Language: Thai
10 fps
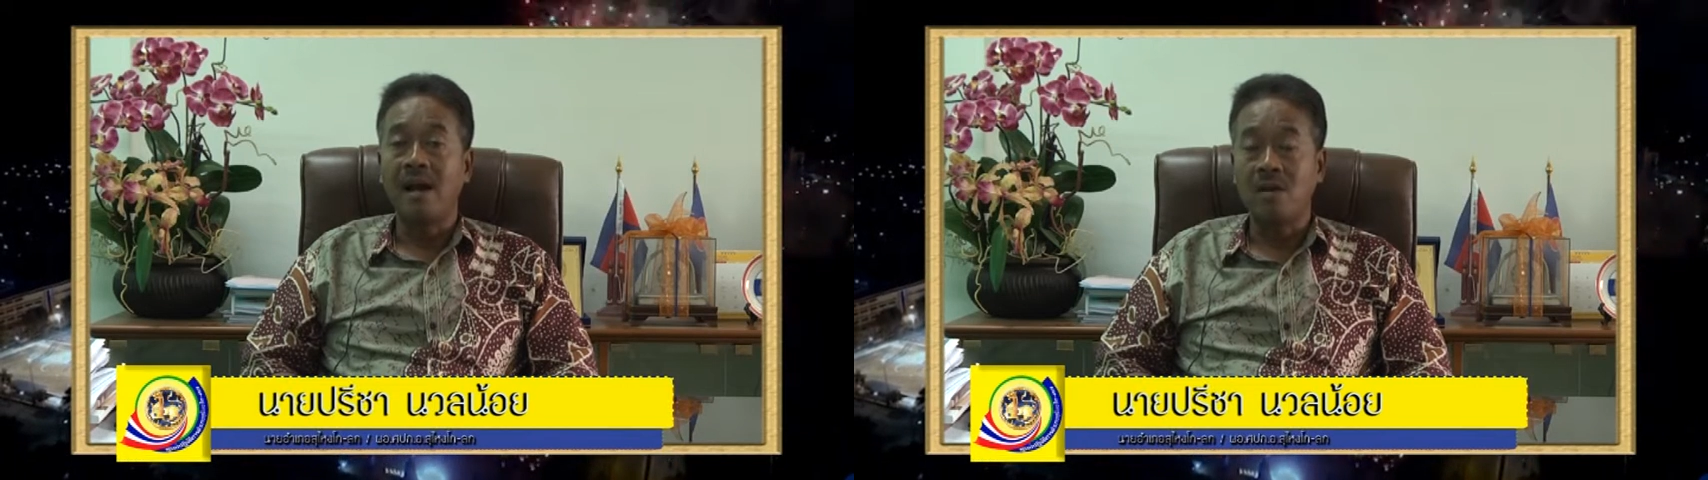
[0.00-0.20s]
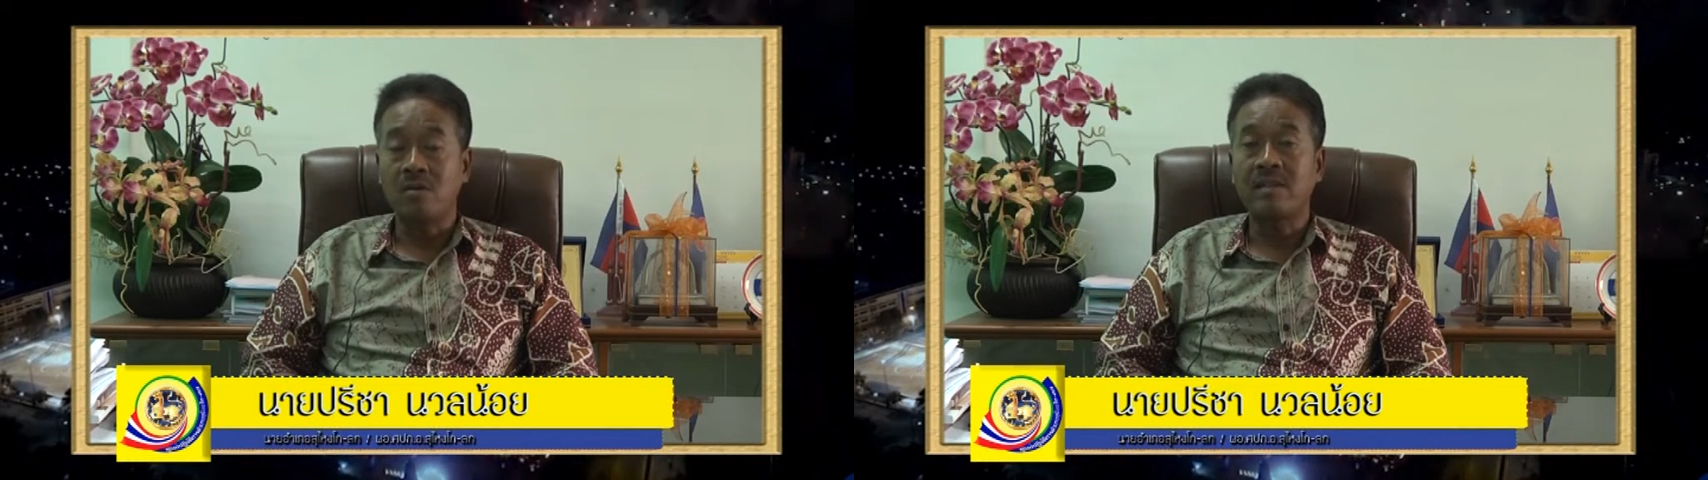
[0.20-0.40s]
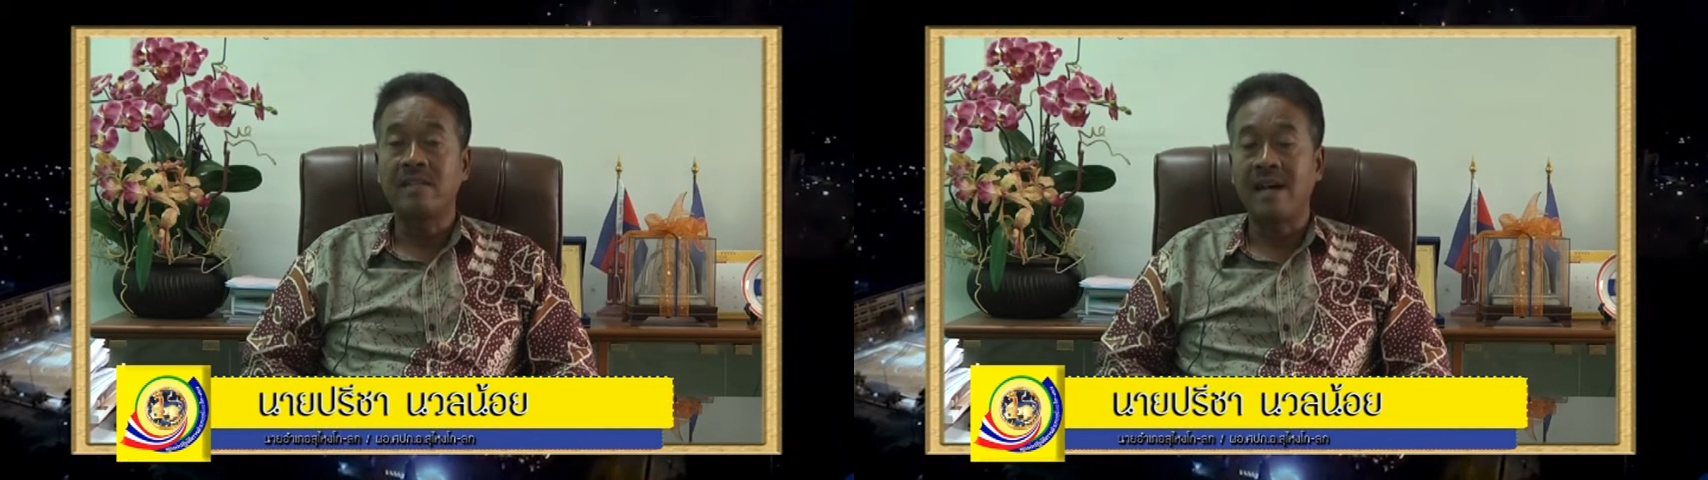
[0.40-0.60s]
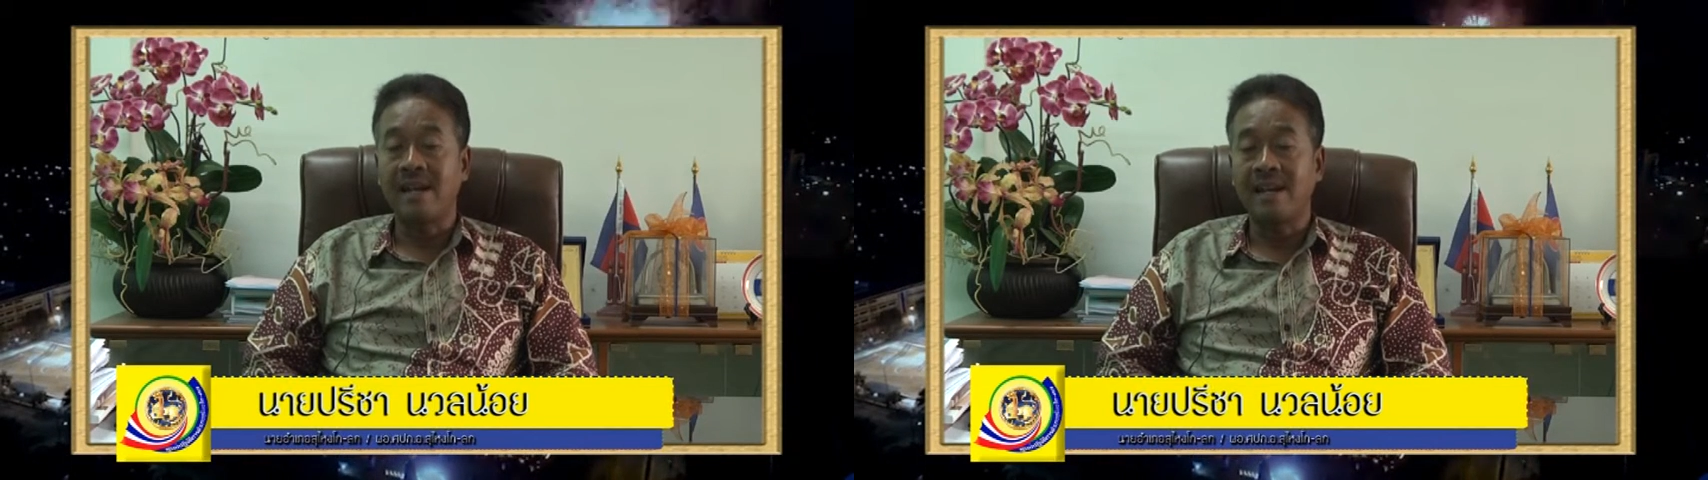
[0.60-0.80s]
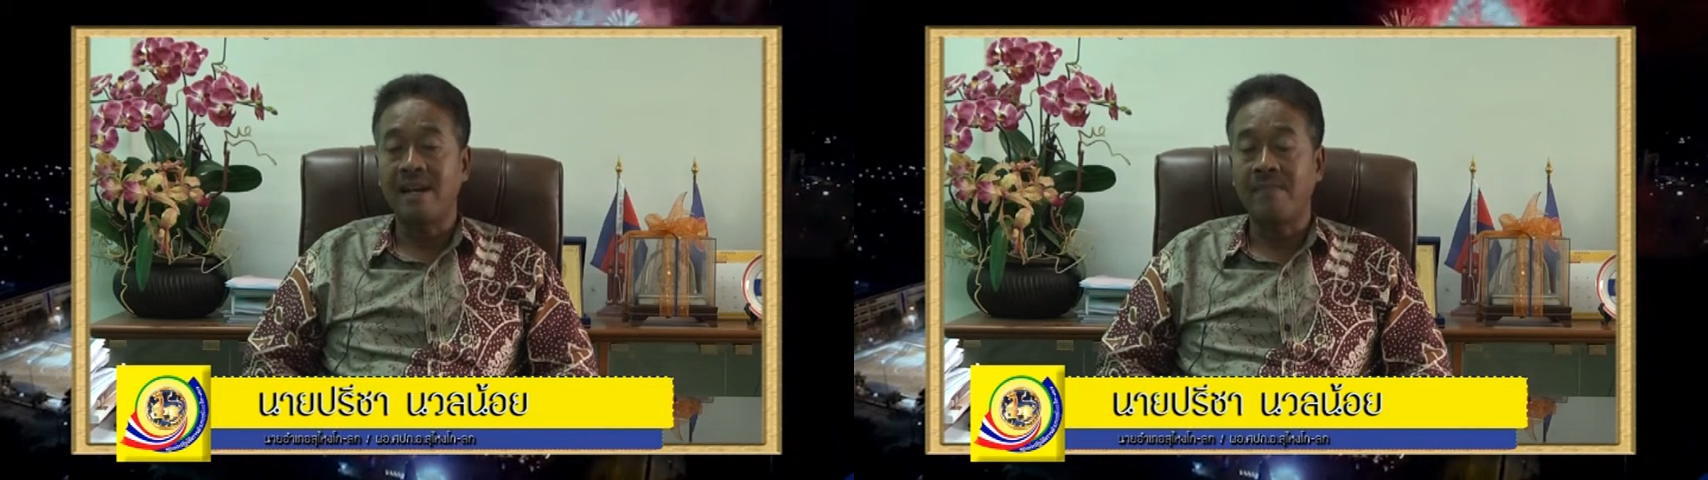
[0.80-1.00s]
ลายยุทธศาสตร์
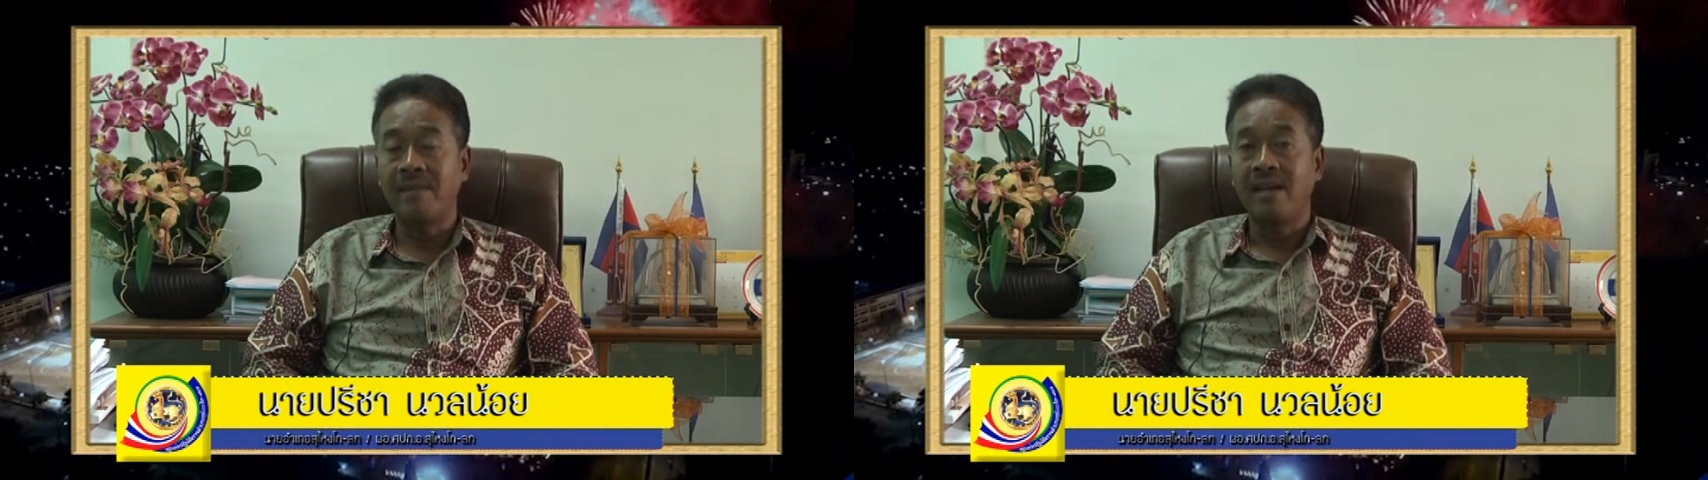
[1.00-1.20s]
นะครับ